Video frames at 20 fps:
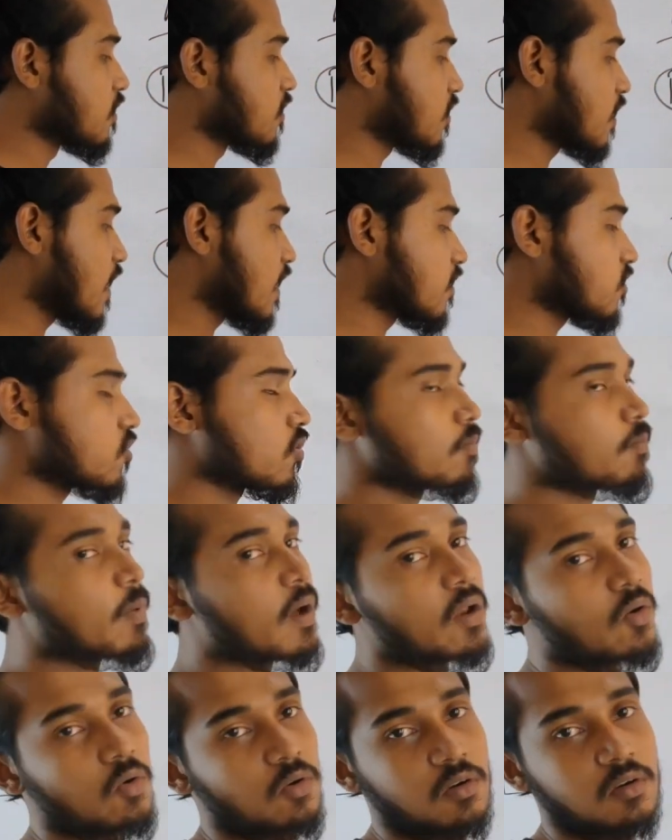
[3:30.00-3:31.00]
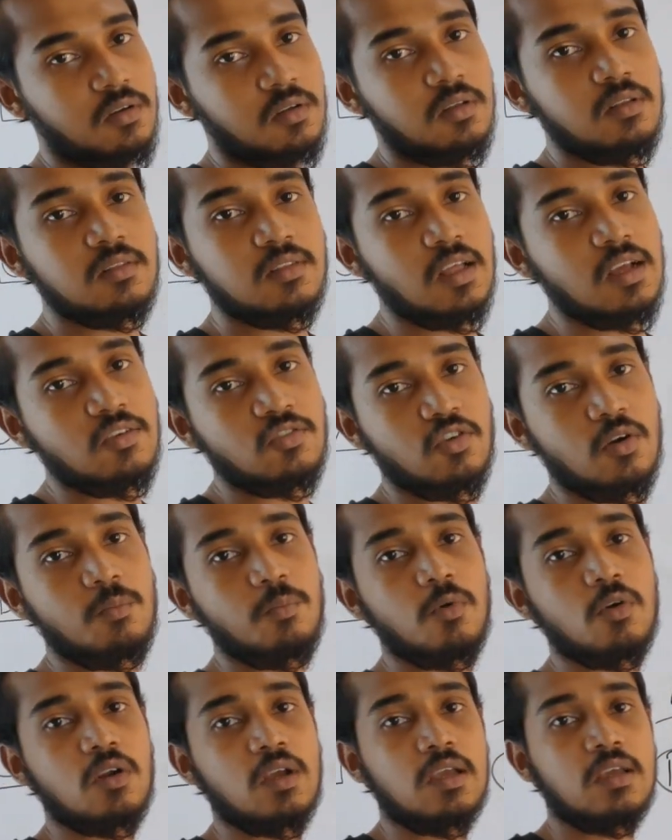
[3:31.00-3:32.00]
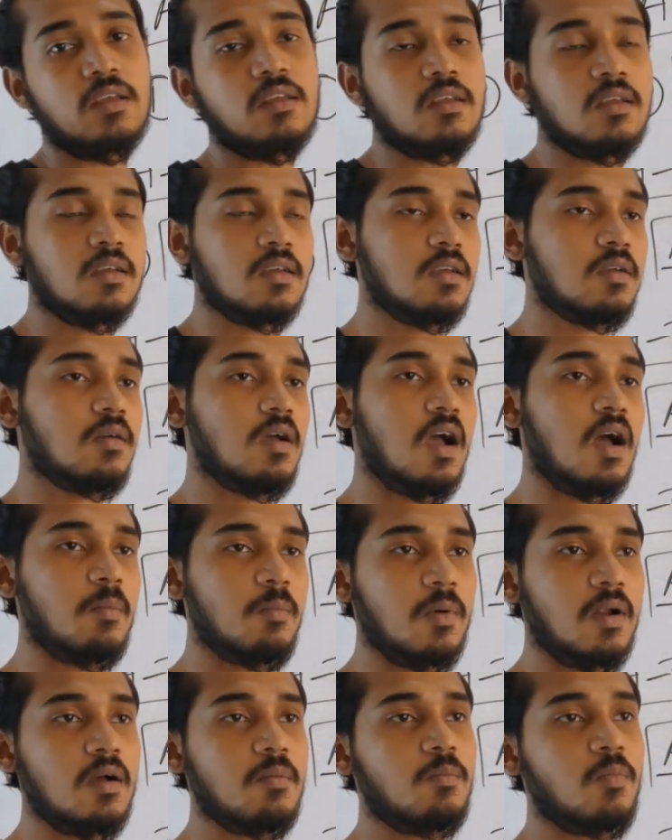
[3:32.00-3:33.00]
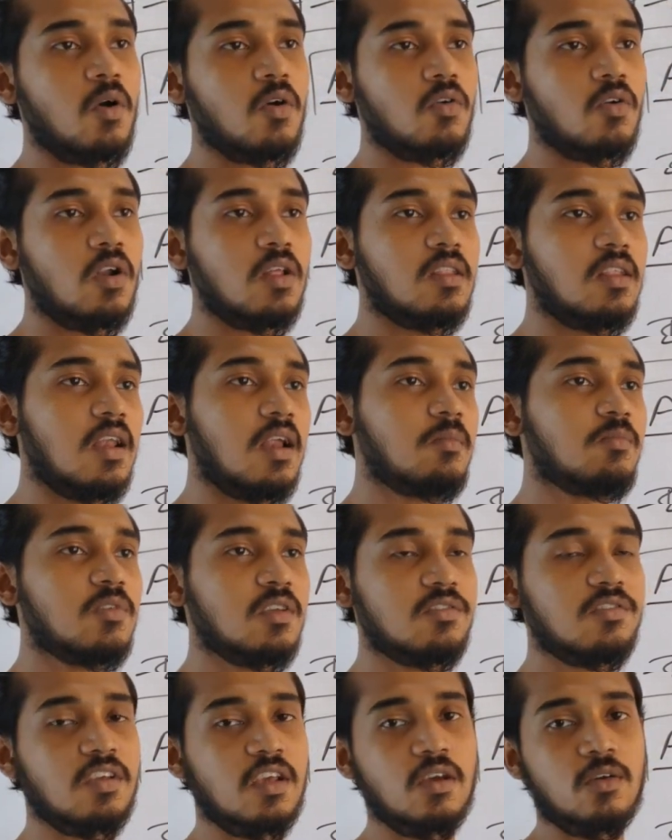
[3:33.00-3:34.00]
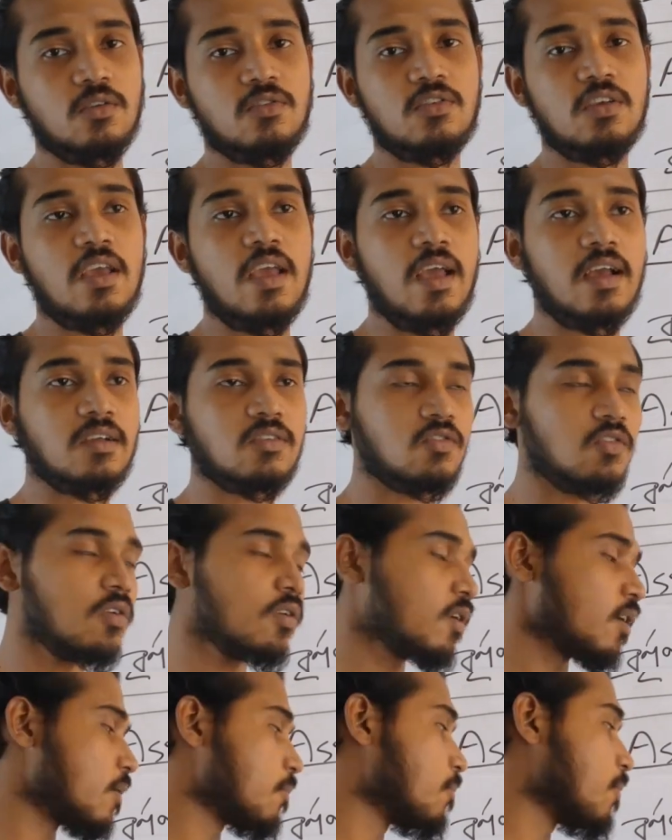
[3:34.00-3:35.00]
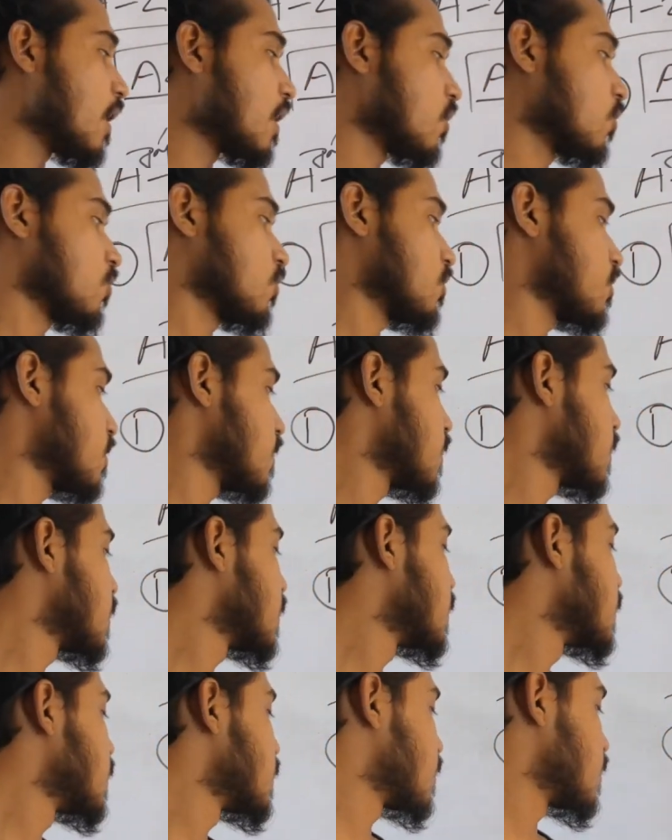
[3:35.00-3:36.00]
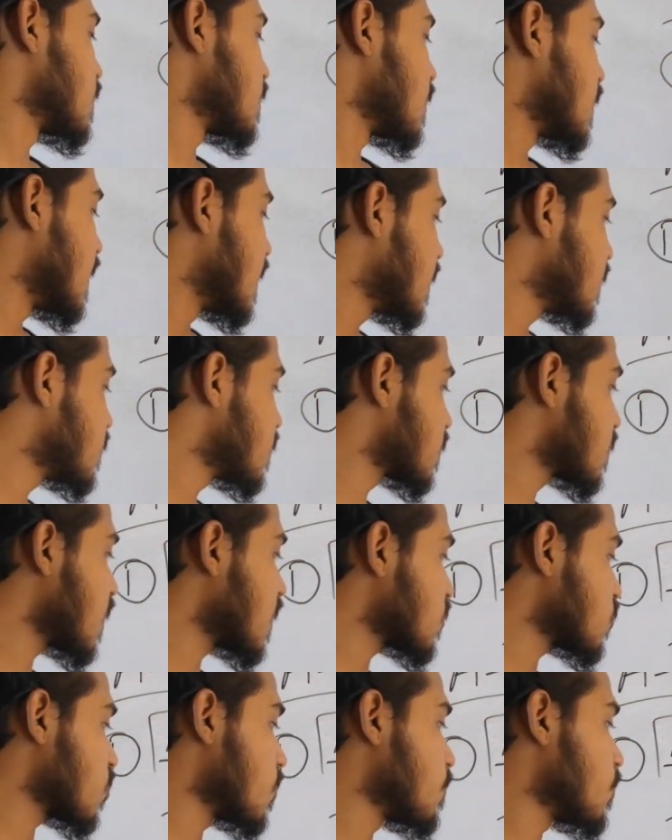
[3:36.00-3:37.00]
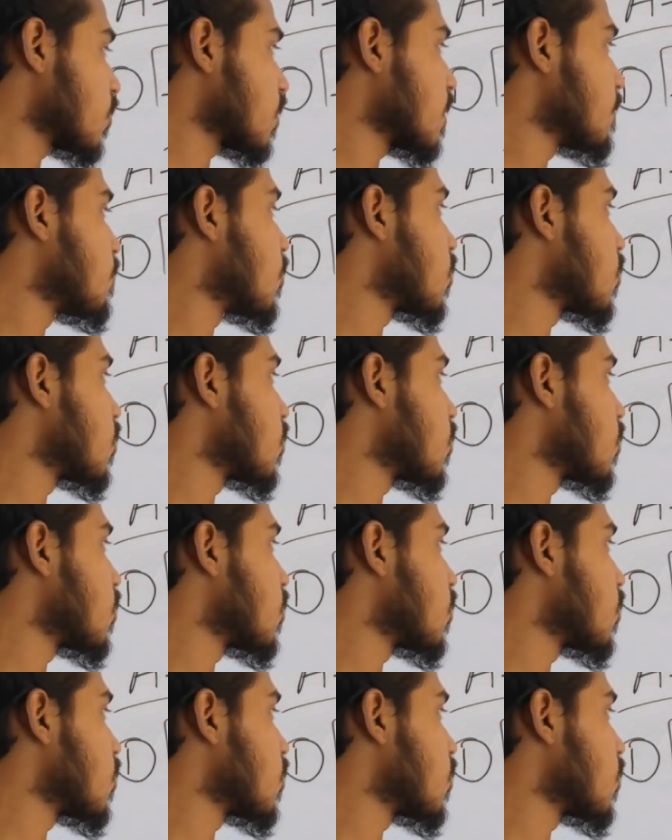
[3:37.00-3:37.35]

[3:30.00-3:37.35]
সে একজন বালক তার সম্পর্কে আমরা বর্ণনা দিলাম যে সে হচ্ছে একজন বালক যে এই যে তার সম্পর্কে